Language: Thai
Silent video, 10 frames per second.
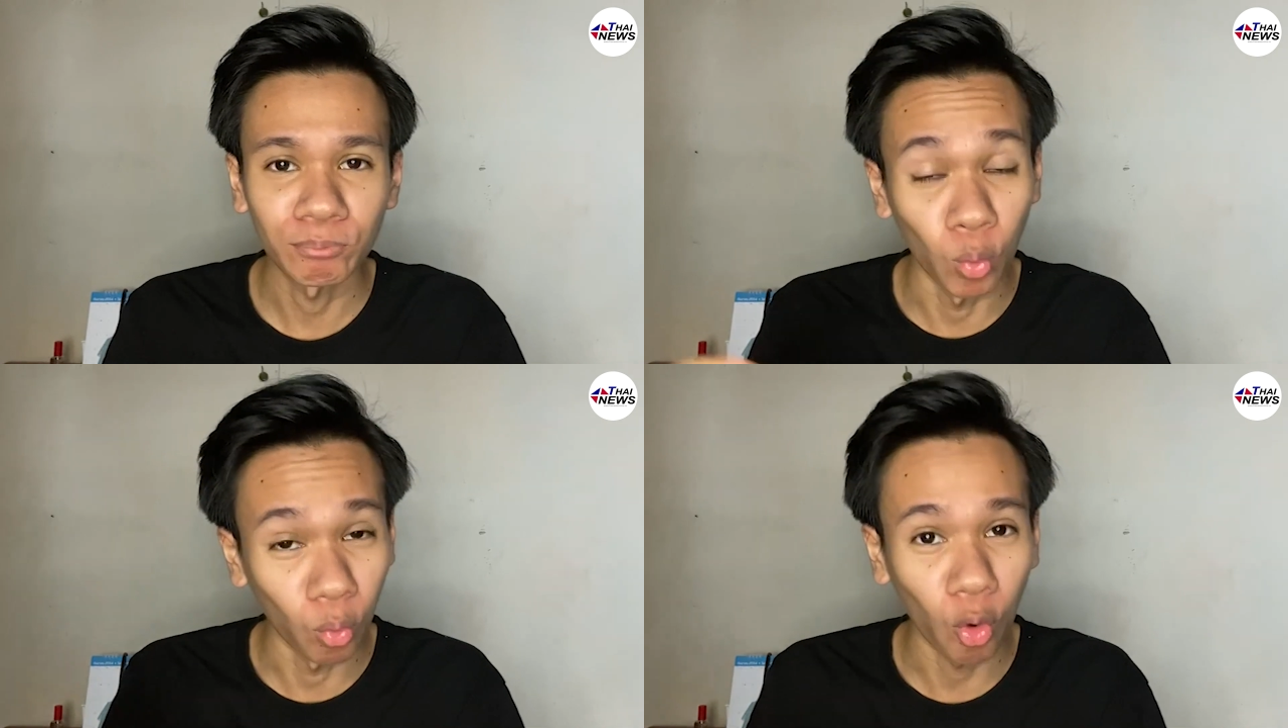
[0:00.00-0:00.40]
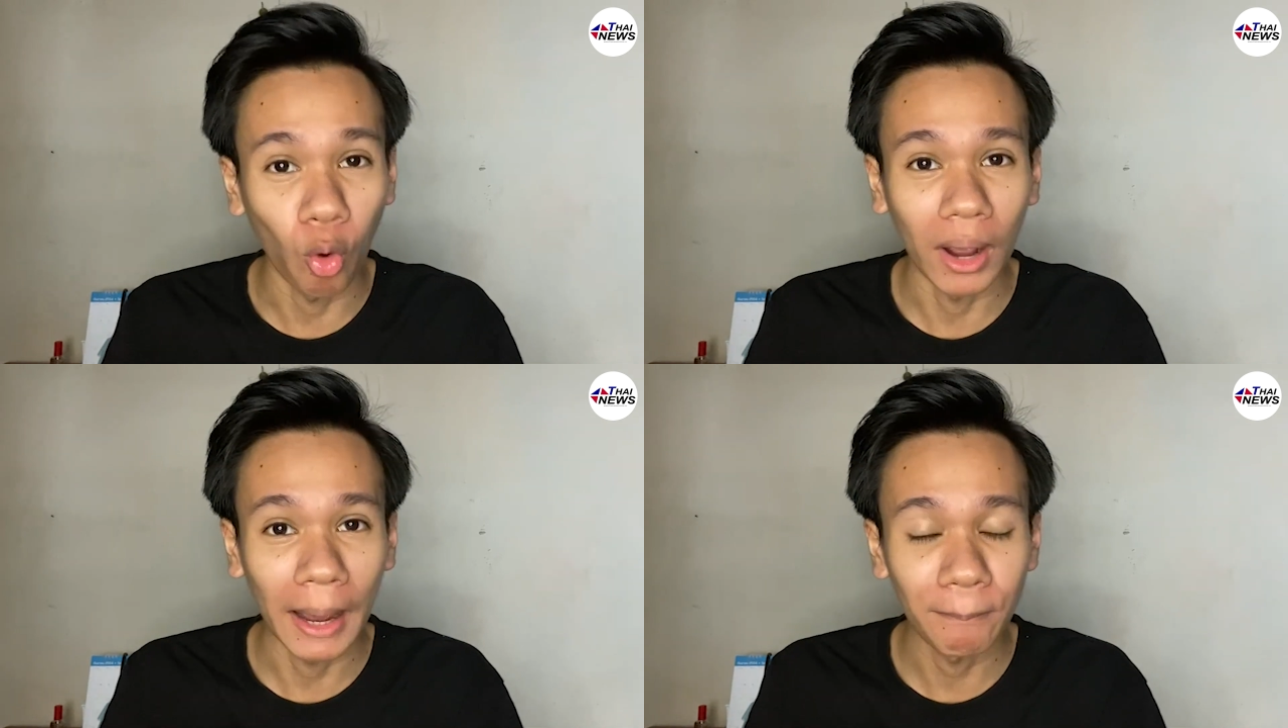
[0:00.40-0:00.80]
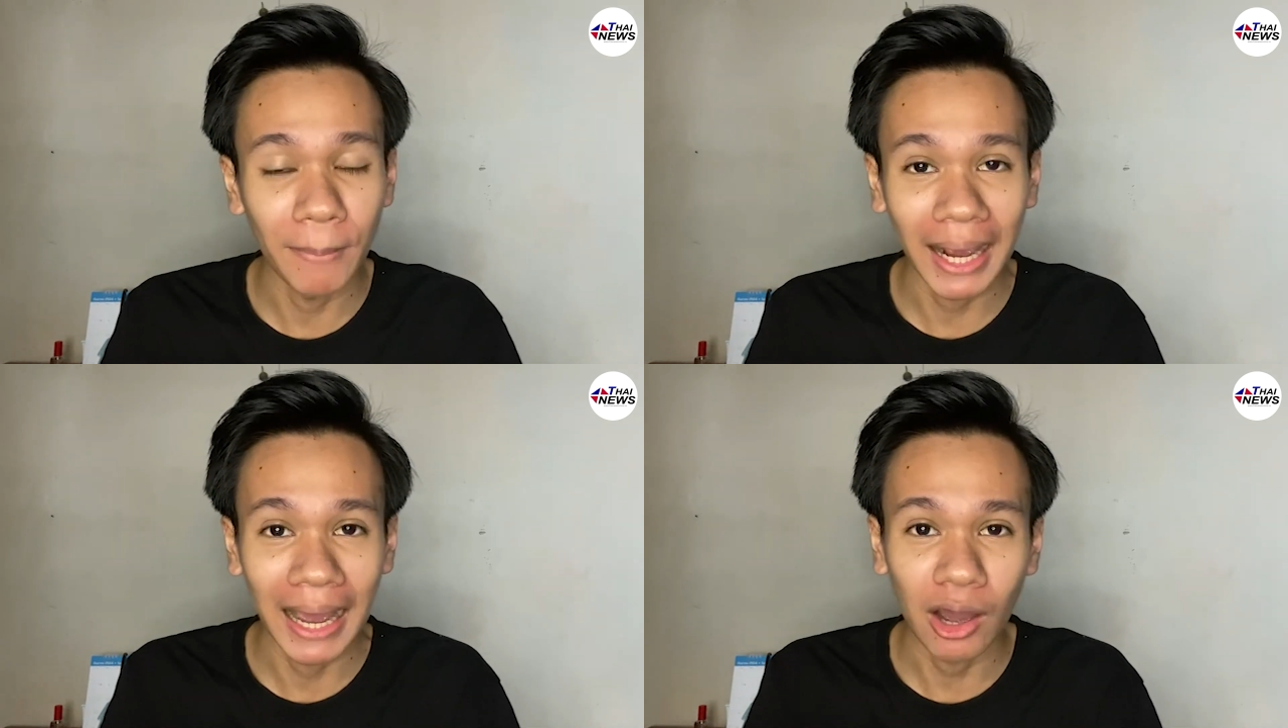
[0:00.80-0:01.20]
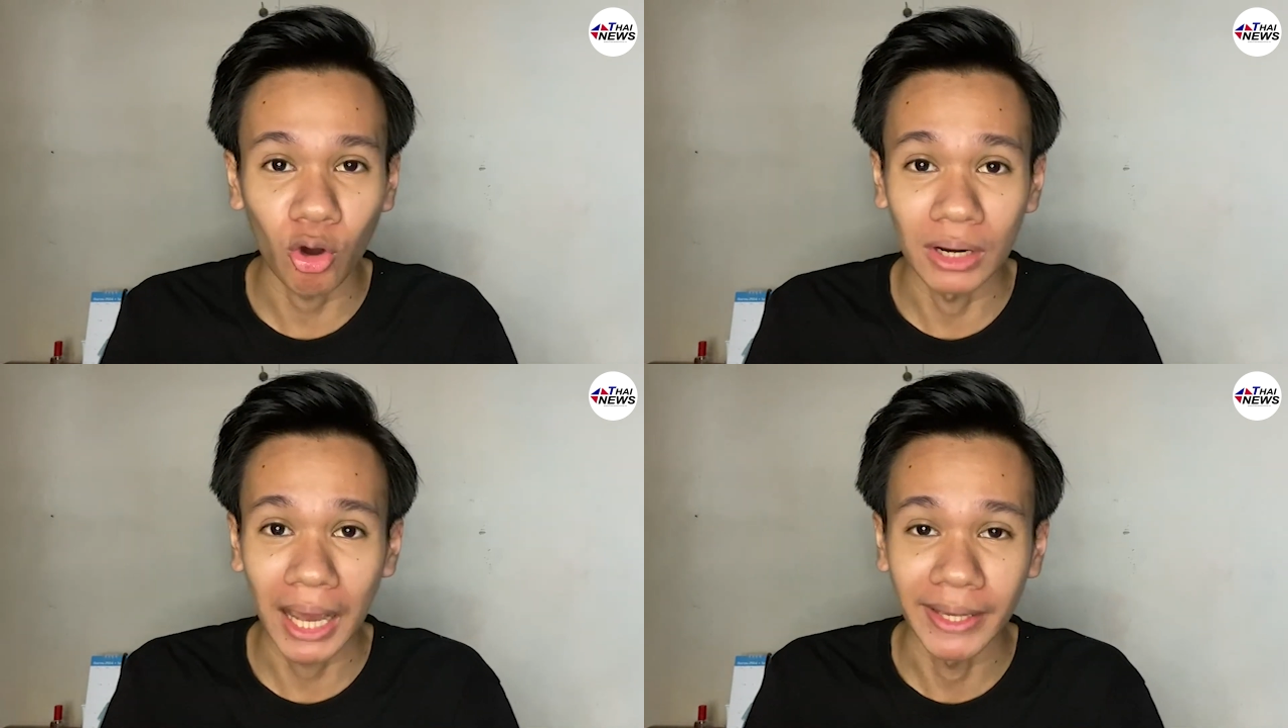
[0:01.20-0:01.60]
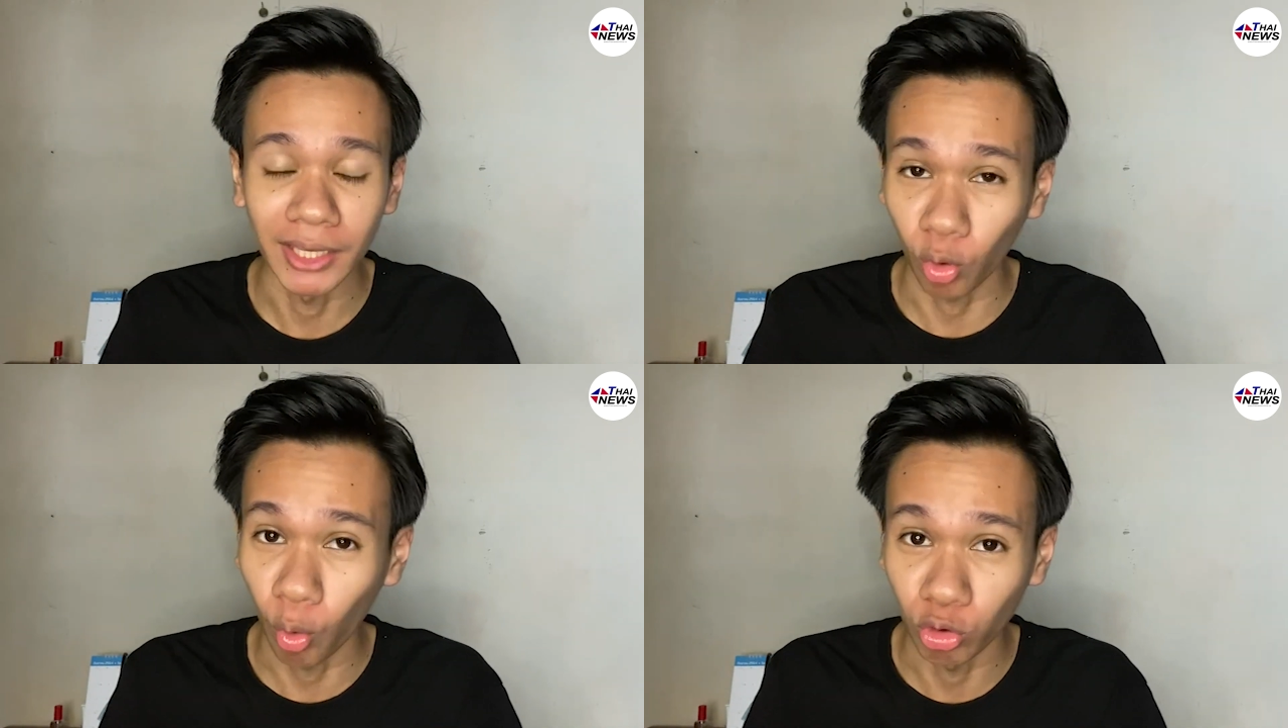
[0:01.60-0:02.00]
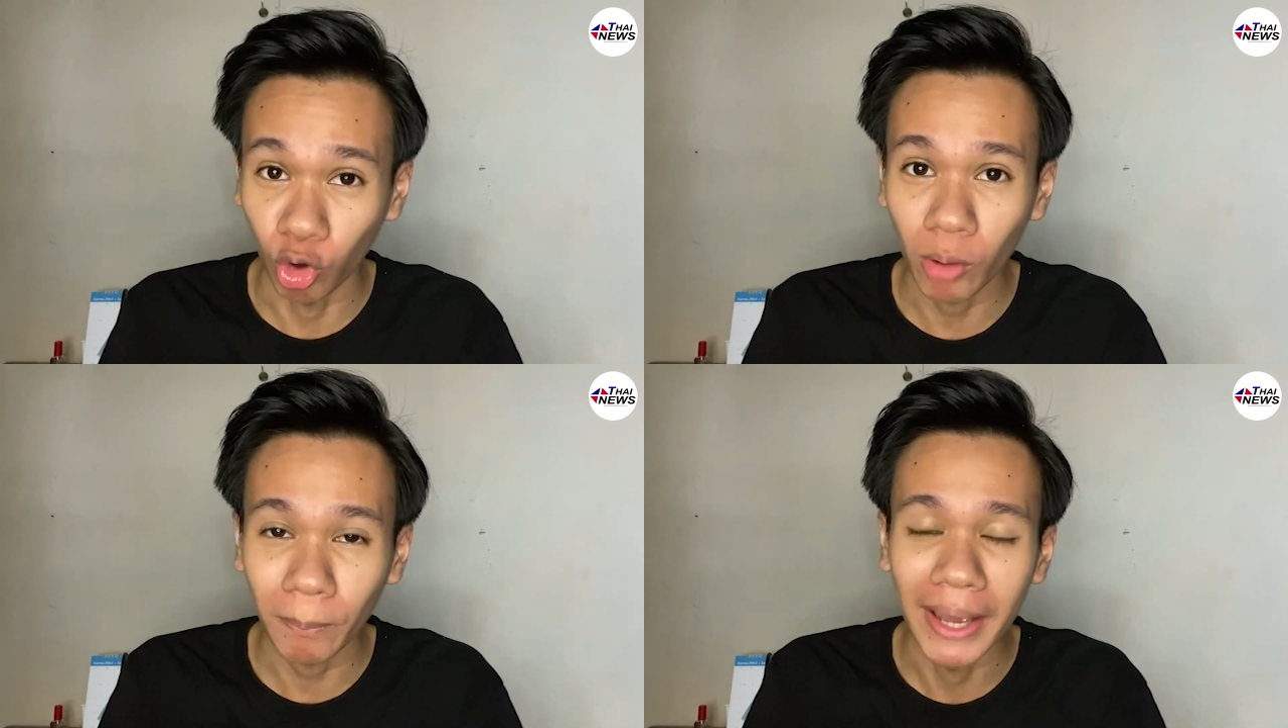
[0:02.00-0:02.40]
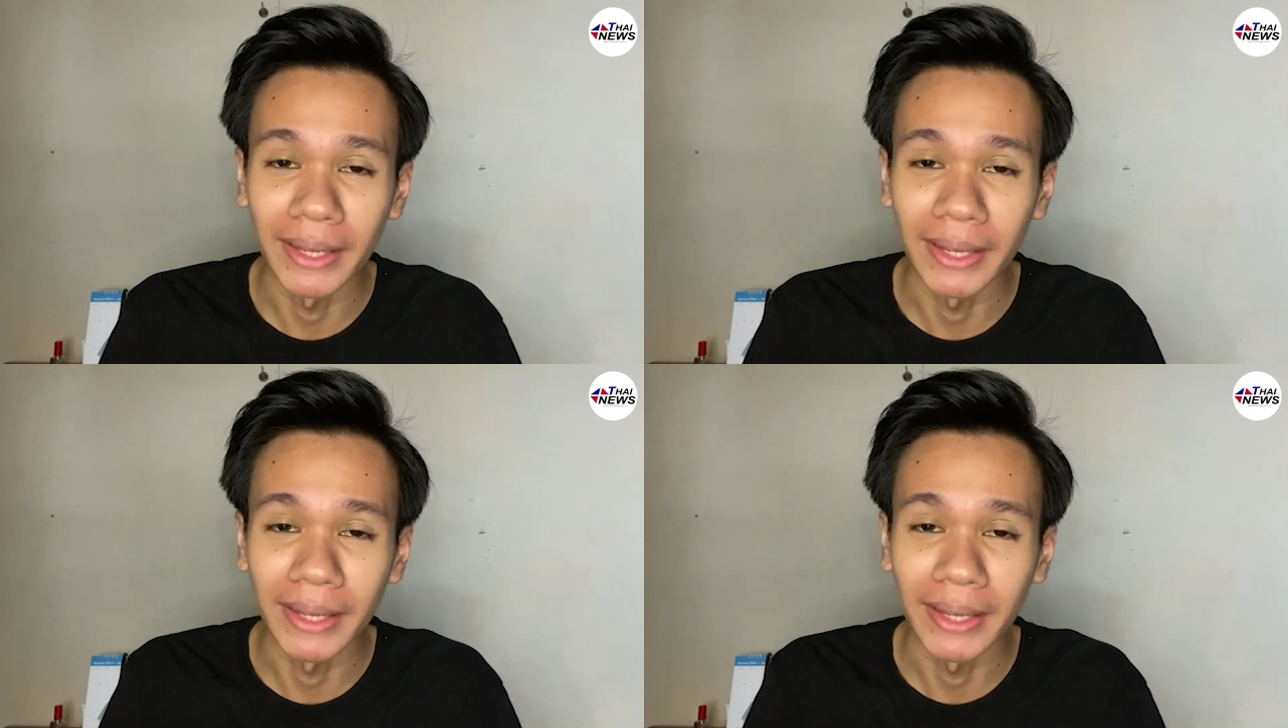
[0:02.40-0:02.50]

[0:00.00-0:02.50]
ถูกโกงครับ แม่ค้าออนไลน์เนี่ยโกงน้องไป